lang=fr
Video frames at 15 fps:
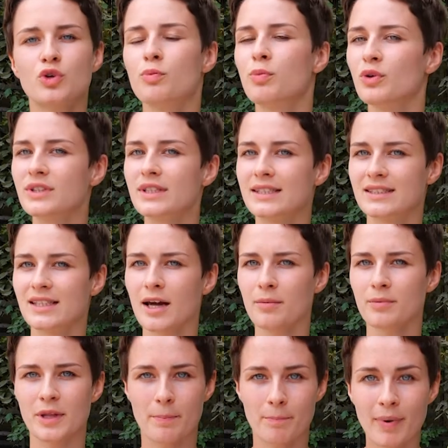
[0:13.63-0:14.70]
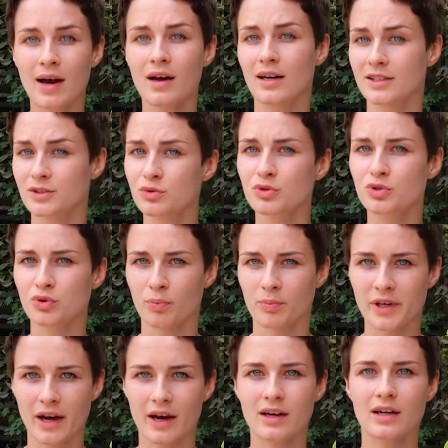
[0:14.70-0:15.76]
que planter des arbres n'est pas la solution
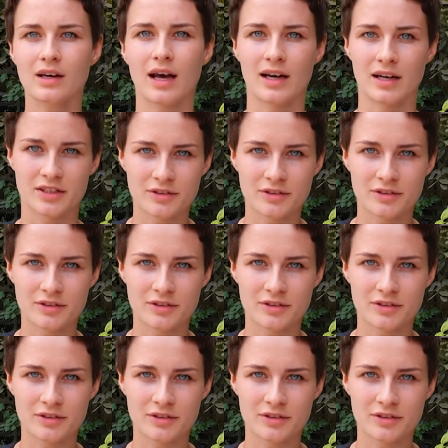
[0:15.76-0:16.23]
miracle à la